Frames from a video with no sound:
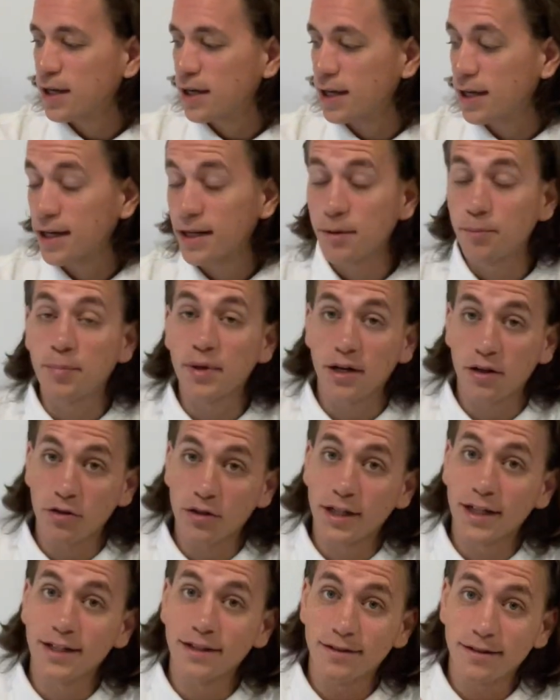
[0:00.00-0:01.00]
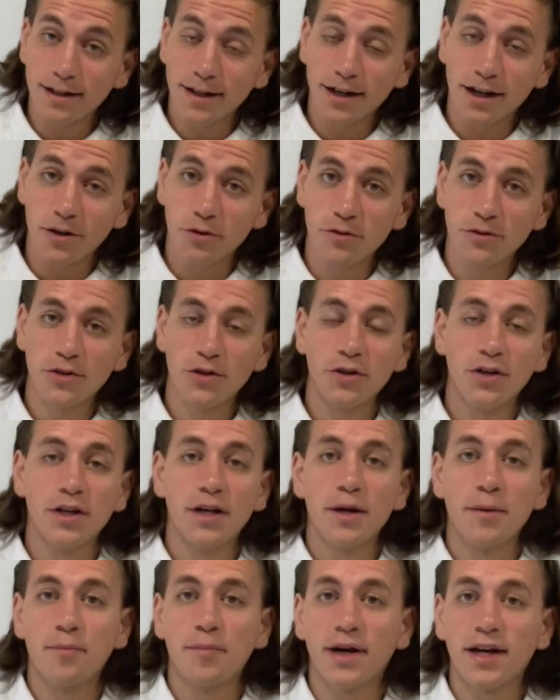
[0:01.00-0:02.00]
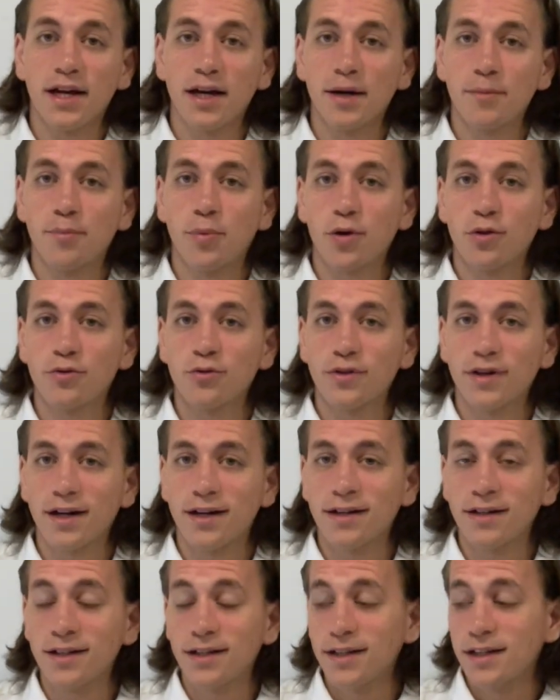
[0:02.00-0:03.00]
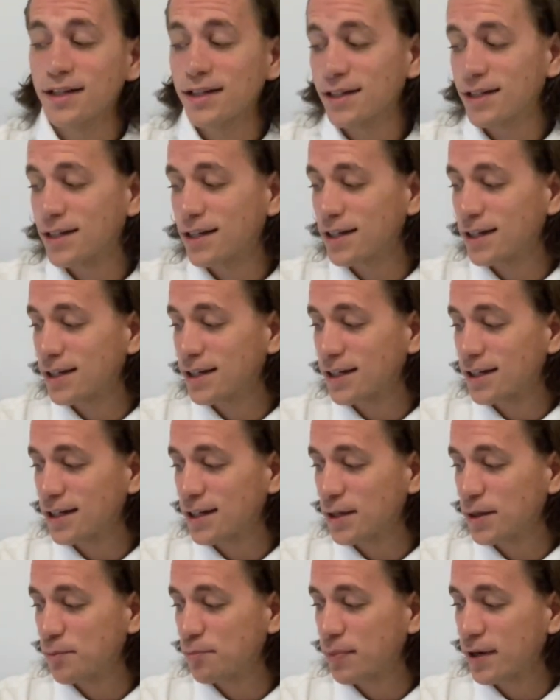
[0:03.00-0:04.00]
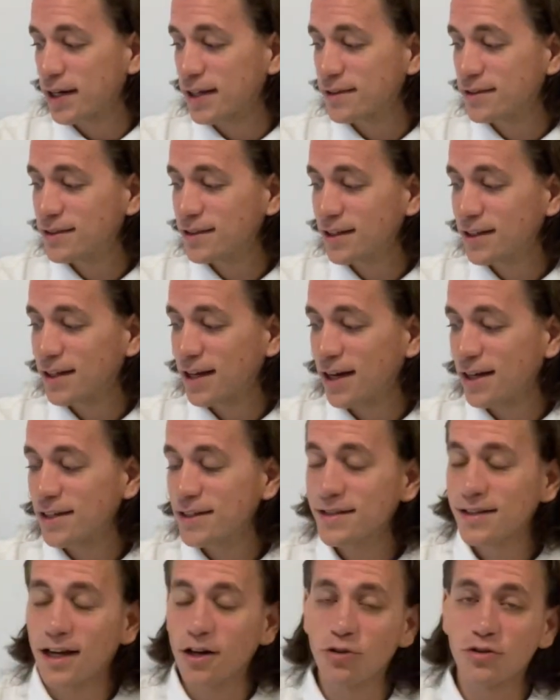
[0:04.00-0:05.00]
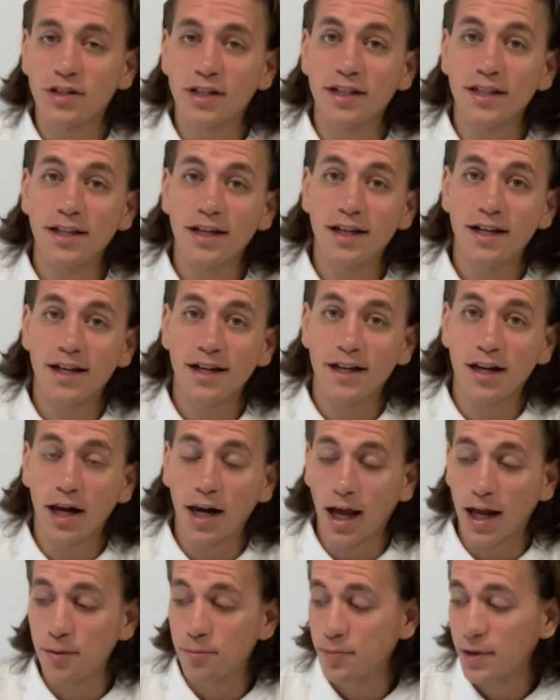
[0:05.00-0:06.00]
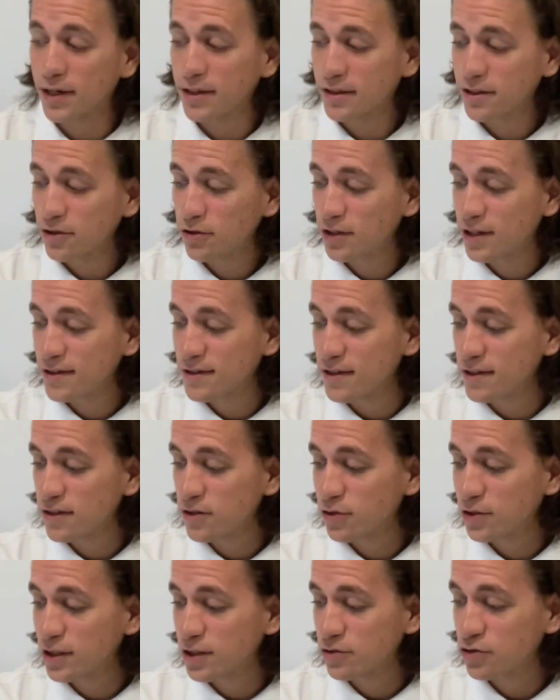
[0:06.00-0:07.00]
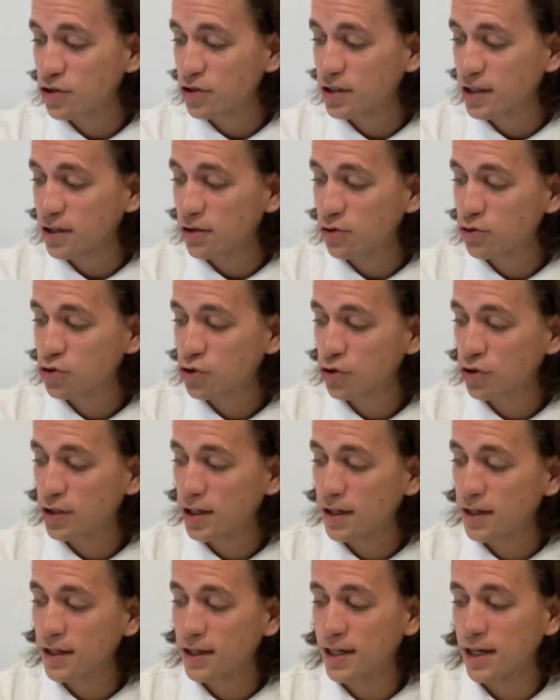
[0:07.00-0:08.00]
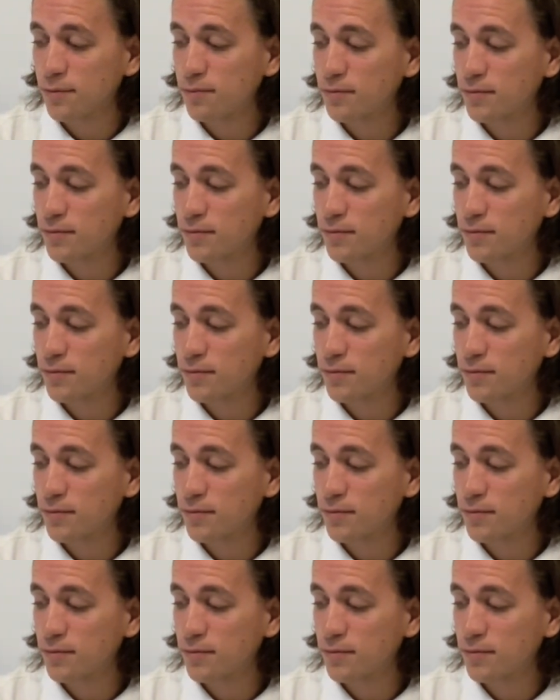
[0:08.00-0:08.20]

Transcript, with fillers: el, perdón, el 3 a 1 para Portugal que parecía que ahí ya lo tenía eh, al partido decidido en el 88, eh,